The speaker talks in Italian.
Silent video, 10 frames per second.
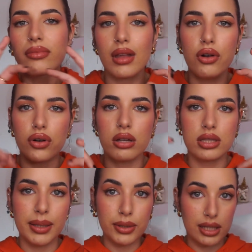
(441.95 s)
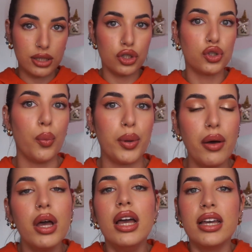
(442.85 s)
Allora siamo andati
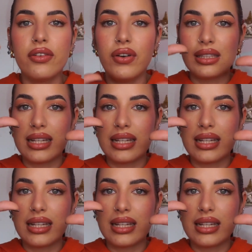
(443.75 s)
sopra, infatti